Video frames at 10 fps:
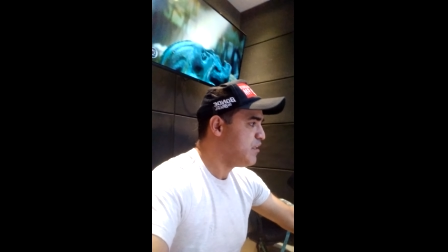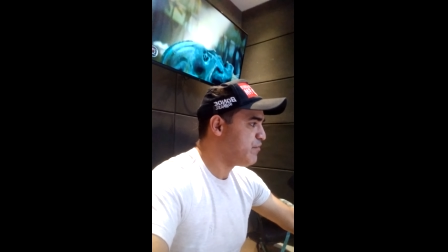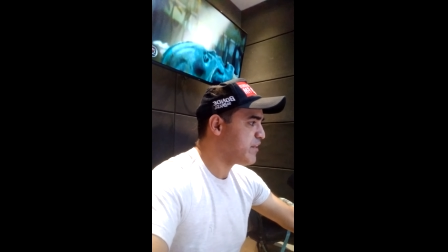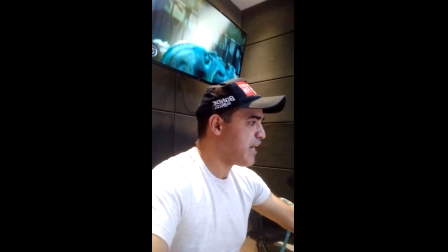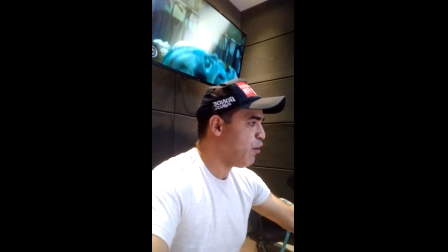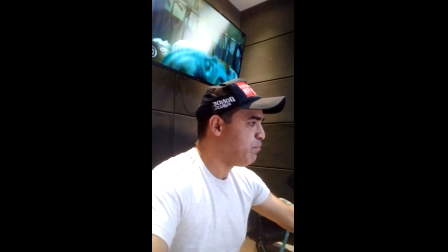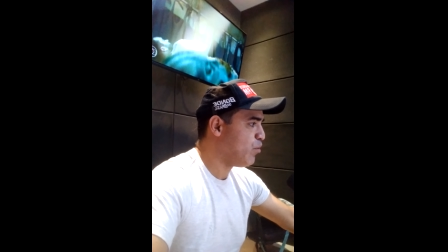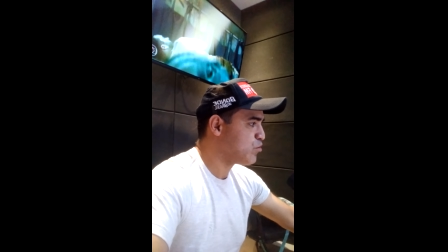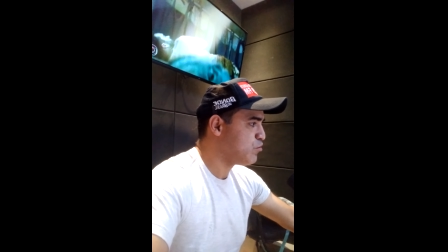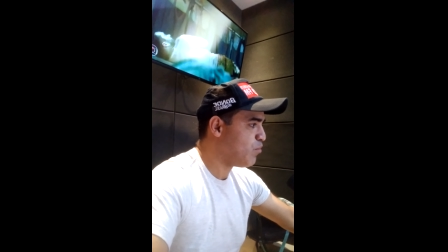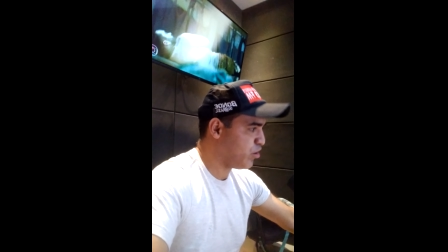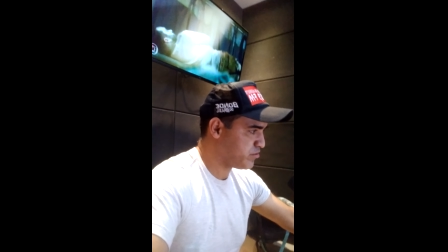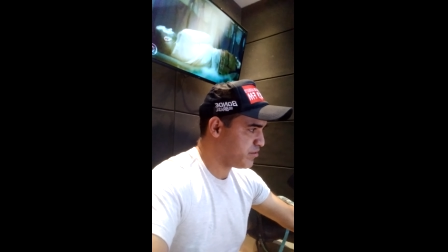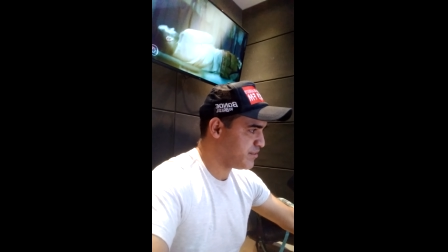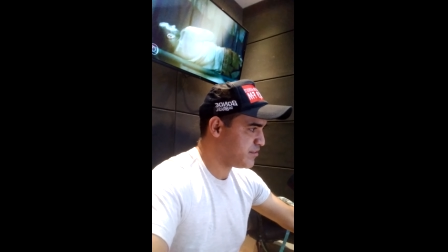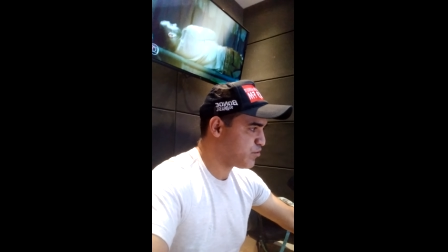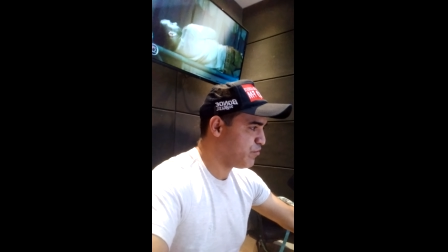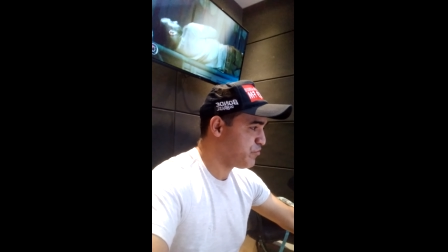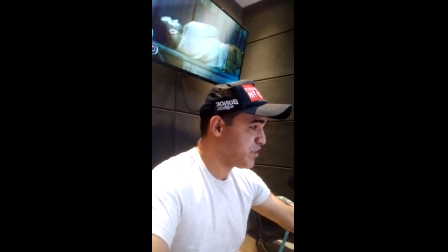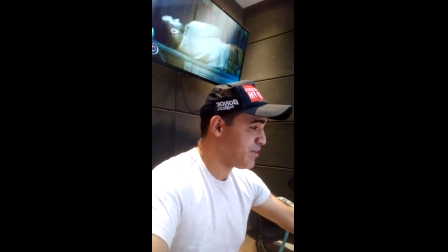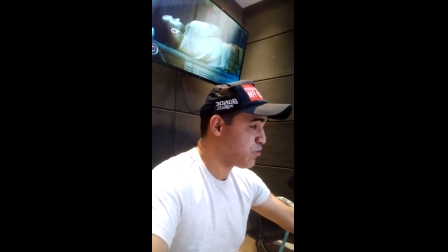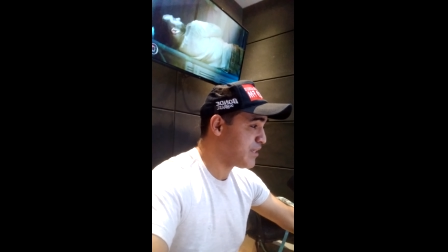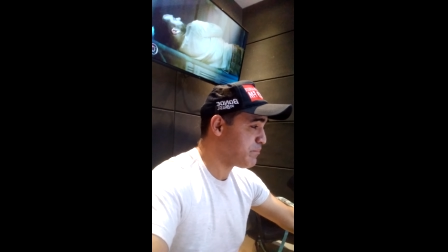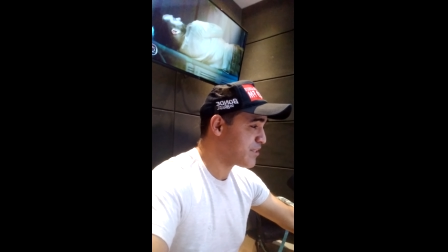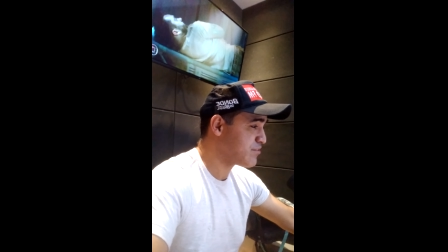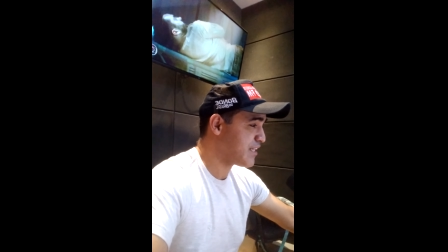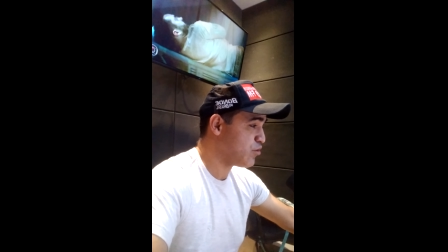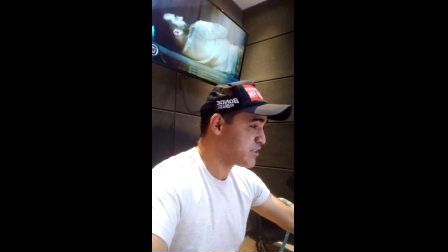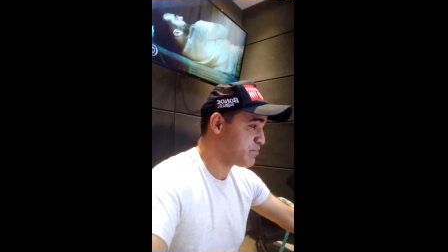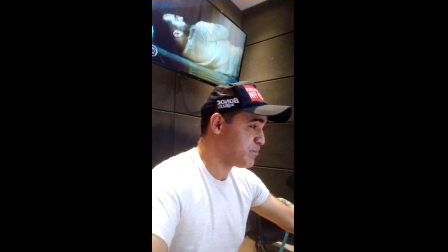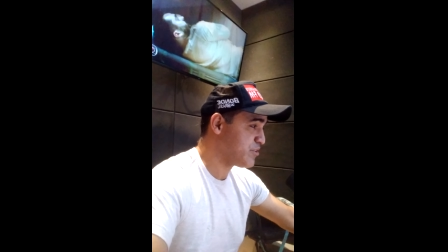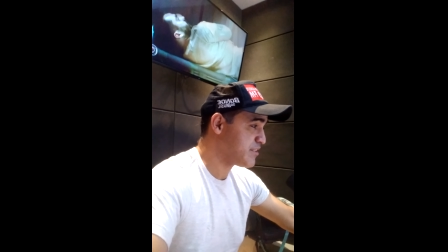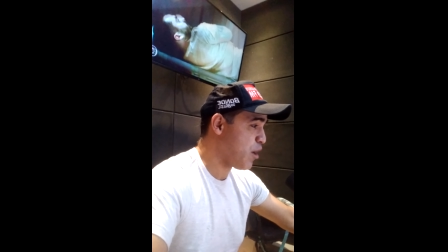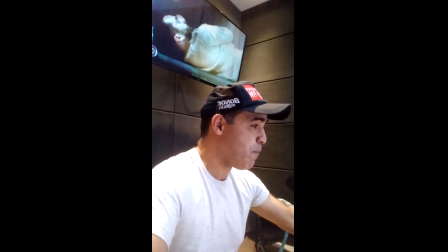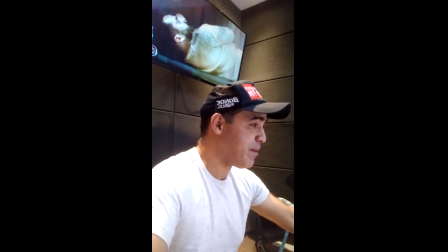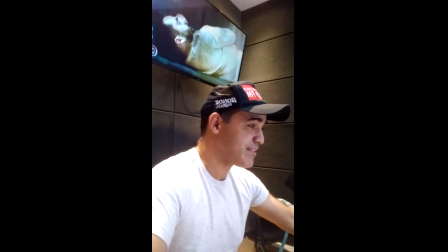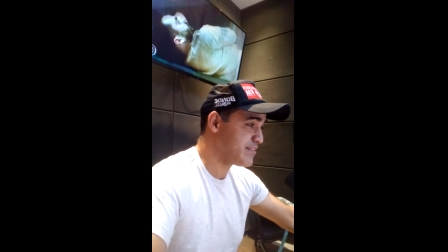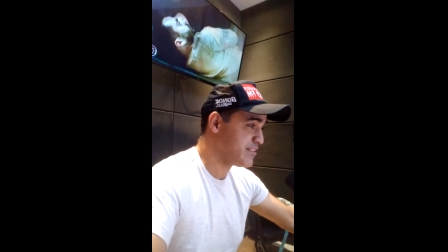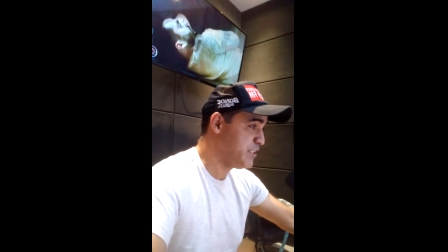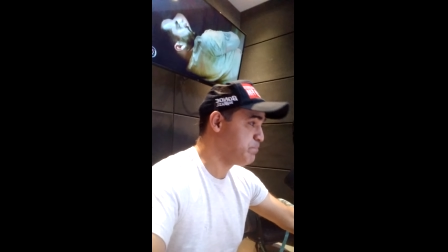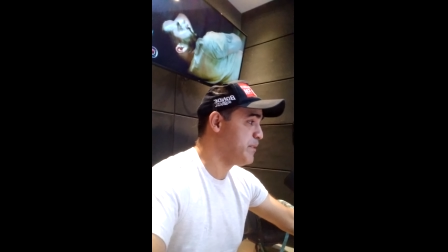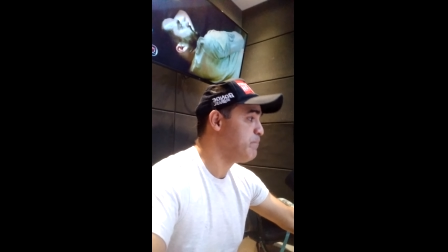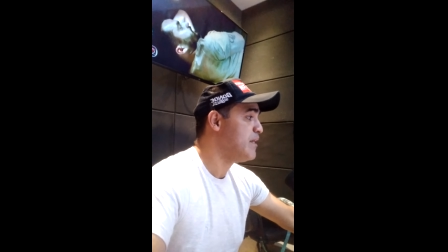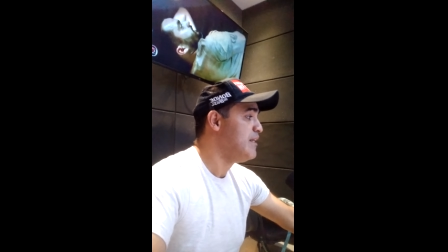e Vidal_Motors e confira o regulamento da nossa promoção. Participe!